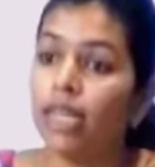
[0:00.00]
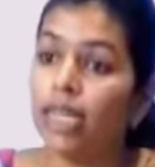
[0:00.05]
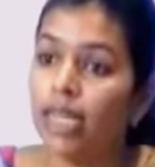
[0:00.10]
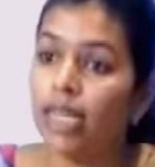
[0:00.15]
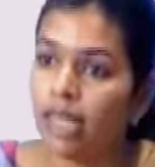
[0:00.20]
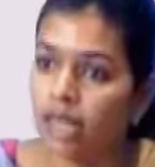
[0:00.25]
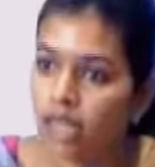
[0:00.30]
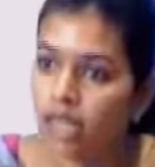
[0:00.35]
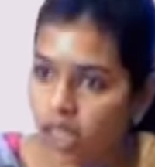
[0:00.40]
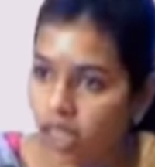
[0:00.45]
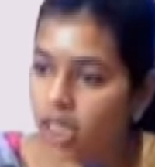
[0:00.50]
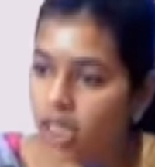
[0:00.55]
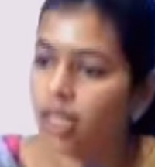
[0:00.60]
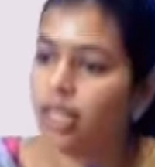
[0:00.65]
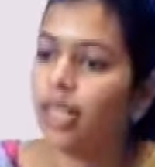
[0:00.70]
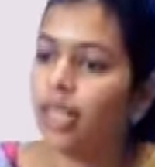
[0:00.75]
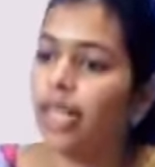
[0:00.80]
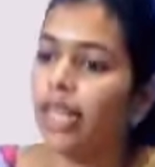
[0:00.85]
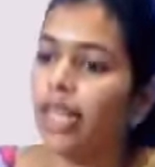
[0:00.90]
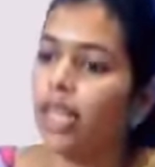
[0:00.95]
निश्चित
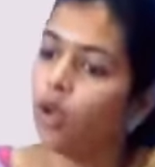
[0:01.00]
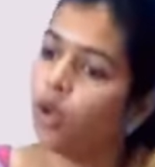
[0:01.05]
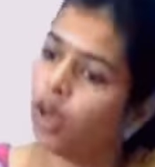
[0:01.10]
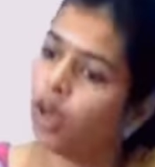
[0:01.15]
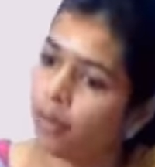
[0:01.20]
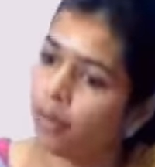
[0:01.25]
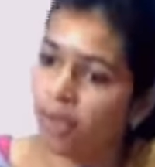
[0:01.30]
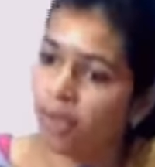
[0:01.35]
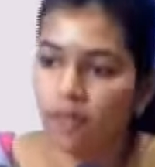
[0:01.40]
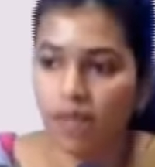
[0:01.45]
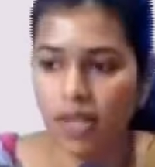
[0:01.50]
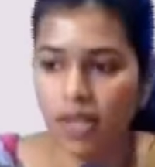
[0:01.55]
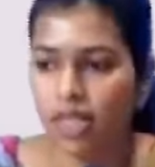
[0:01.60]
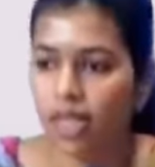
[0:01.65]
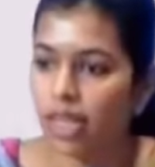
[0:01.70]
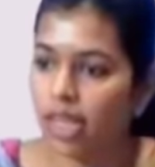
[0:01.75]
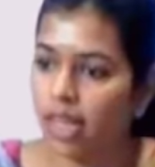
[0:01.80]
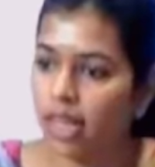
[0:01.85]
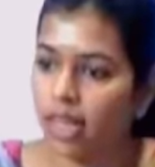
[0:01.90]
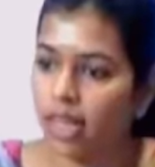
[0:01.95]
है और हमें वैसा
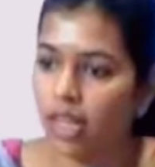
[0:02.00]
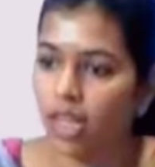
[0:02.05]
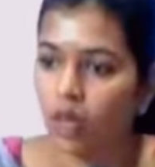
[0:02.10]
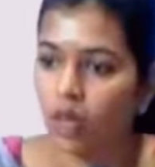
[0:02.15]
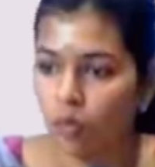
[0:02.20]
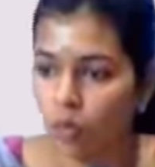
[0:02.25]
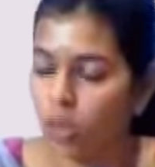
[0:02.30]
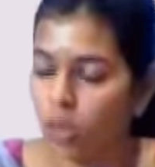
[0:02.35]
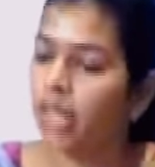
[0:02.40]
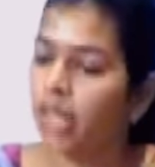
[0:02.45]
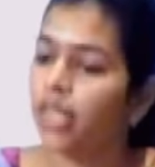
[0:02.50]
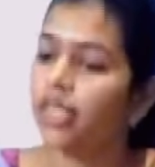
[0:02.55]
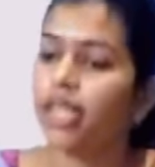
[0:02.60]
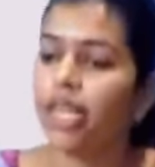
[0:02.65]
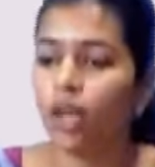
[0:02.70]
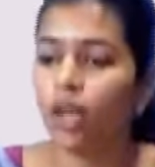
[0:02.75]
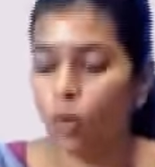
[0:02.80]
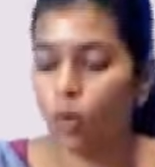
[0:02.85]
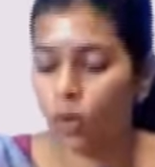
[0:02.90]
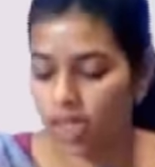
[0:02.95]
ही बोलना
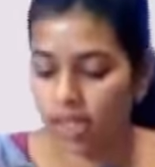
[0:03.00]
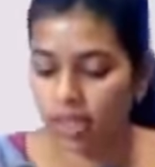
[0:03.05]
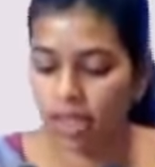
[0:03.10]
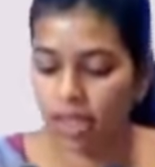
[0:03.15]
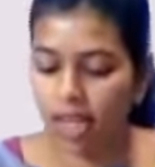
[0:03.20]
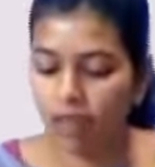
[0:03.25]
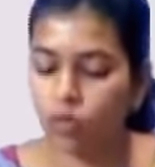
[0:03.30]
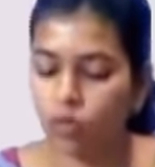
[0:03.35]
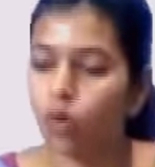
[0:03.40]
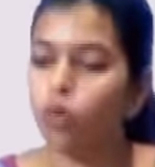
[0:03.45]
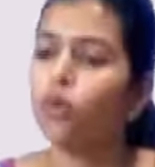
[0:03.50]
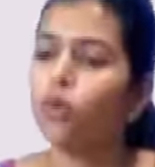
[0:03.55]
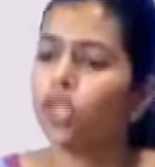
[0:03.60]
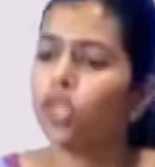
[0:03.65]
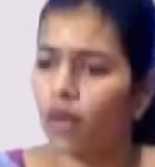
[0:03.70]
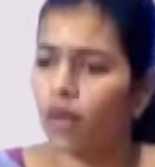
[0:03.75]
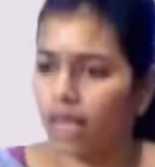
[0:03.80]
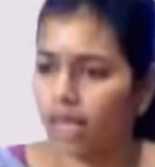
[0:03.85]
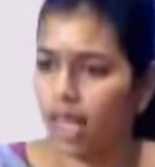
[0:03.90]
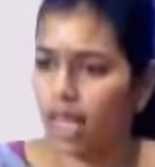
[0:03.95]
चाहिए हो सकता है वो उस
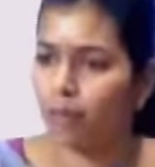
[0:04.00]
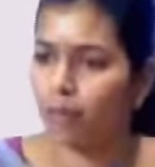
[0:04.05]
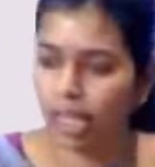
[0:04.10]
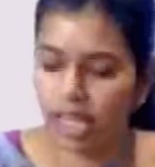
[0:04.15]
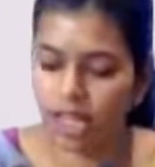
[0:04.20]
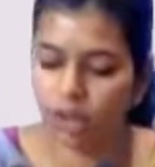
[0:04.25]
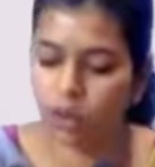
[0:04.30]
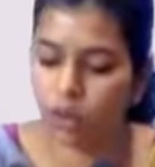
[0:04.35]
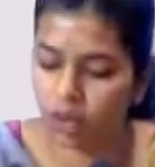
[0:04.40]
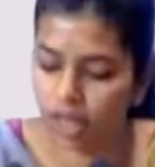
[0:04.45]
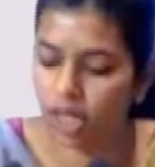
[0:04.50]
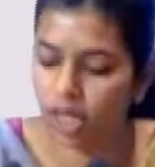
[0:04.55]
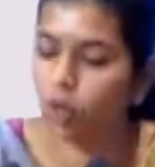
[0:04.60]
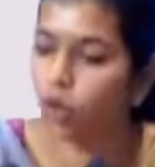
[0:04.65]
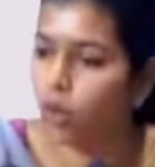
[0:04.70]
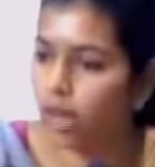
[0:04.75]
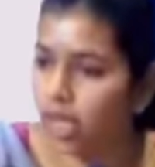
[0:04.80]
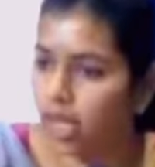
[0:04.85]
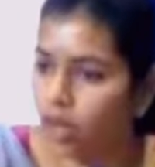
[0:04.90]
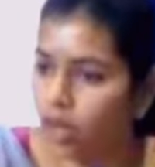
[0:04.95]
वक्त आपकी त्रुटि हो
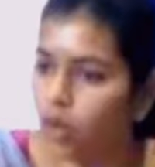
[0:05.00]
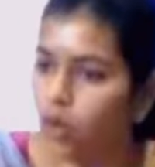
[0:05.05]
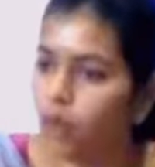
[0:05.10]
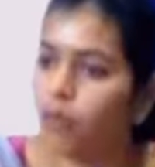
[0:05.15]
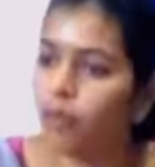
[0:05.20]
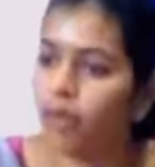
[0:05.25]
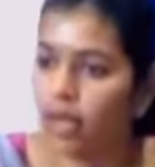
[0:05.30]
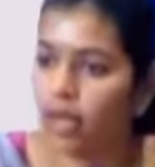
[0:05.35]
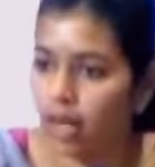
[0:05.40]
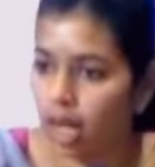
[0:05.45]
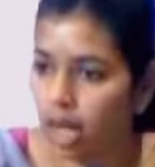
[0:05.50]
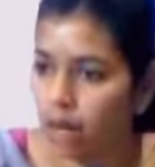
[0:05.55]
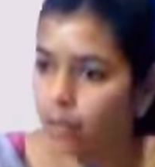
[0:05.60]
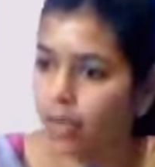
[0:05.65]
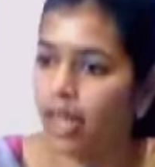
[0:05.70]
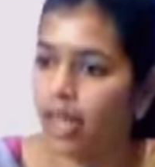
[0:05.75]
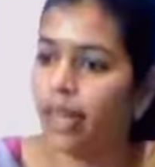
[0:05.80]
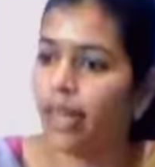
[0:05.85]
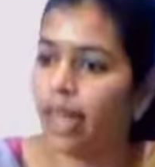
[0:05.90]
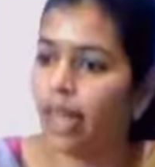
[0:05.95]
गई हो पर
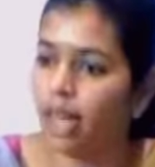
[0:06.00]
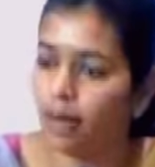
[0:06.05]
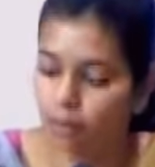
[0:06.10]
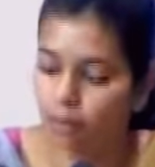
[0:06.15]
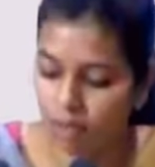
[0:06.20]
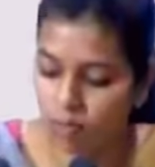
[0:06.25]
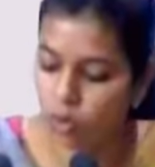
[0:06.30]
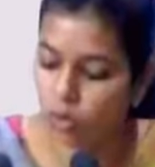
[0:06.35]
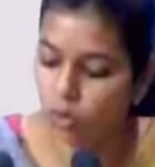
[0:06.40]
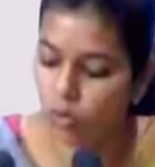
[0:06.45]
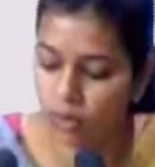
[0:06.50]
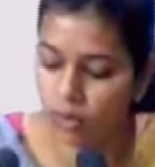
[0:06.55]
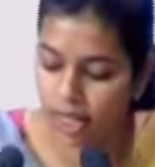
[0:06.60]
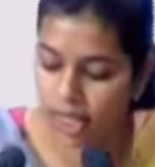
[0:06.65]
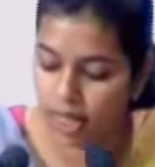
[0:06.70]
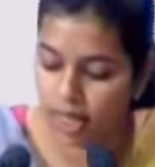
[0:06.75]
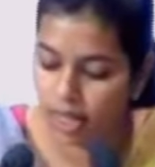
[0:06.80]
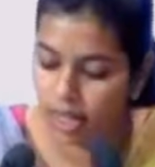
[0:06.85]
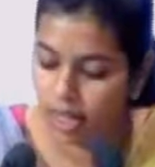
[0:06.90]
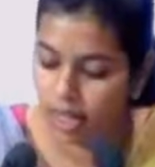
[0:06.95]
आपके ज्ञान में वो
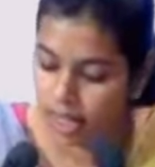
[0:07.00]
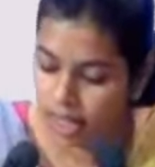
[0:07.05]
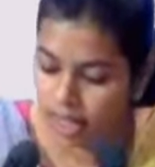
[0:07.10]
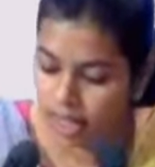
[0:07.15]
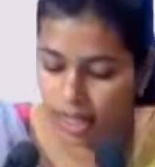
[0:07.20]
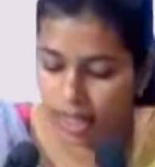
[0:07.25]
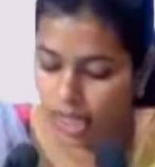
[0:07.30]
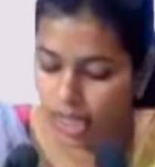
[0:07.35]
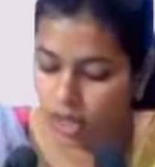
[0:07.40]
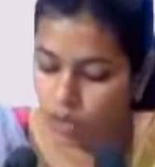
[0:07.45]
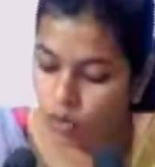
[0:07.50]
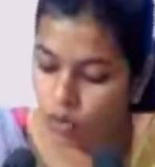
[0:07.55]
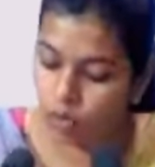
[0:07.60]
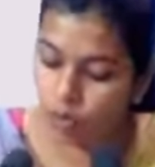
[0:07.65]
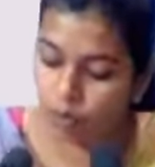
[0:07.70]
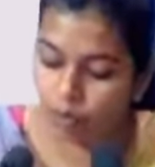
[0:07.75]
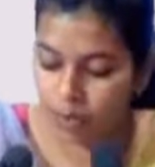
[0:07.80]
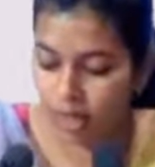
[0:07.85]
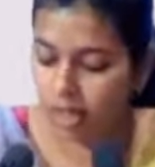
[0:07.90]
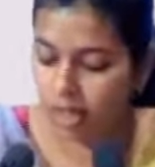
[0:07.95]
त्रुटि नहीं हो
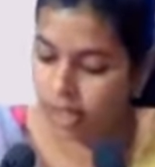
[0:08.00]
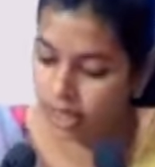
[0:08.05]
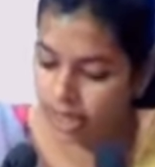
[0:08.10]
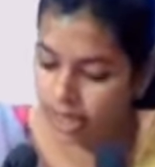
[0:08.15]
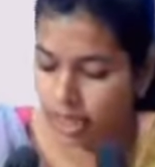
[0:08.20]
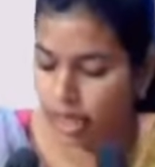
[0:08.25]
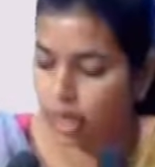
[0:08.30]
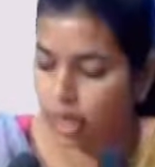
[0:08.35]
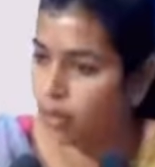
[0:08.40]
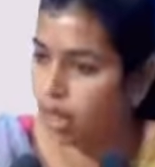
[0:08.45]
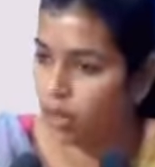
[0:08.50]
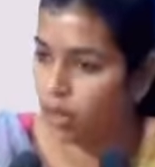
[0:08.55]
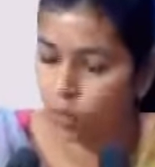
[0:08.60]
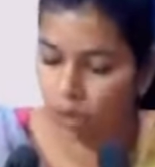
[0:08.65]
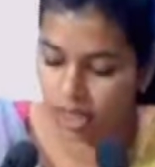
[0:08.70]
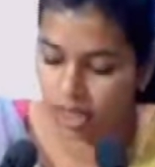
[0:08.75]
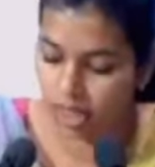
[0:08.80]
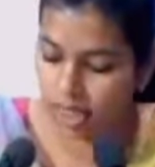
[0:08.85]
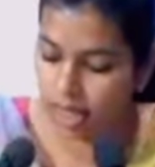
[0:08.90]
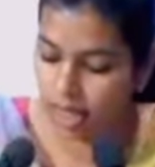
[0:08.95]
पर ये हमें थोड़ा
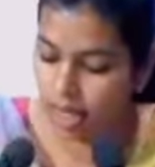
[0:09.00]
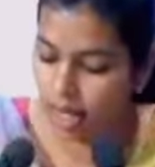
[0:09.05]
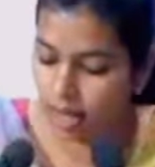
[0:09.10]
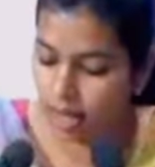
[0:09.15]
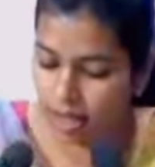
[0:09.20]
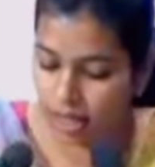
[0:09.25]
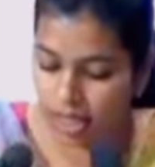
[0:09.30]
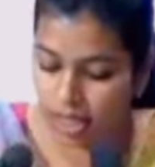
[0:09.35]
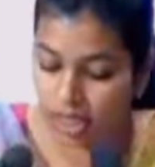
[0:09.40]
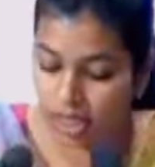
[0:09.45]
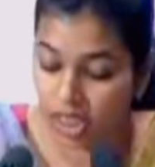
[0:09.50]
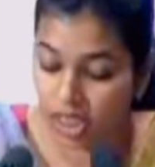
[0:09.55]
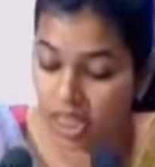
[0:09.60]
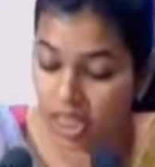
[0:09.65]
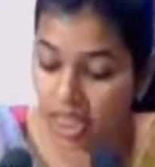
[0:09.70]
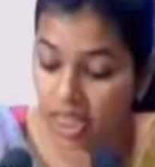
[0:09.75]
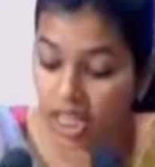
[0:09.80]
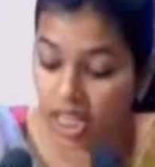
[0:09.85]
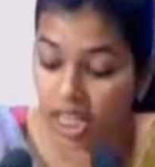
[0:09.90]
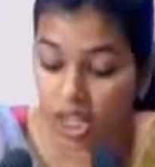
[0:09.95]
सा ध्यान रखना चाहिए
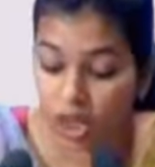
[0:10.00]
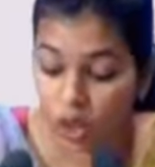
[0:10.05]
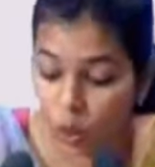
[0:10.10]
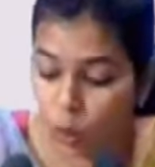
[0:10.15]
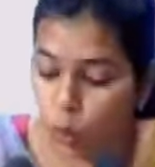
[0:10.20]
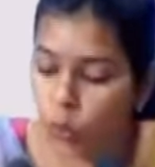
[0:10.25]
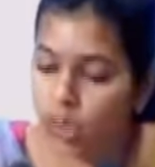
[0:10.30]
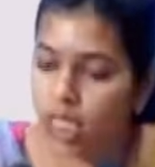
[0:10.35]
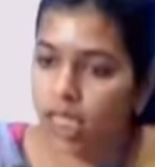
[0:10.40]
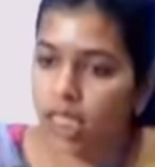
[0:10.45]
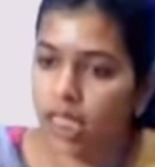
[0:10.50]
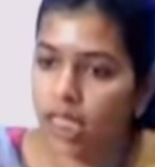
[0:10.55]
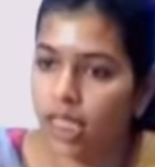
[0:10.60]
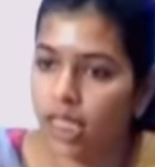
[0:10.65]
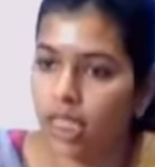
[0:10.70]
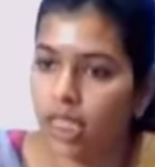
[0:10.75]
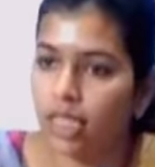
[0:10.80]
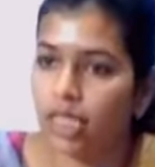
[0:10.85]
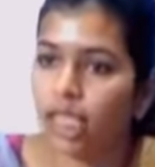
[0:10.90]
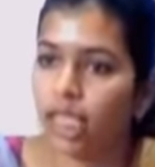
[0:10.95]
दूसरी
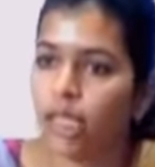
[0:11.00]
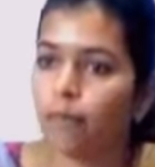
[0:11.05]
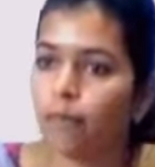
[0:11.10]
चीज़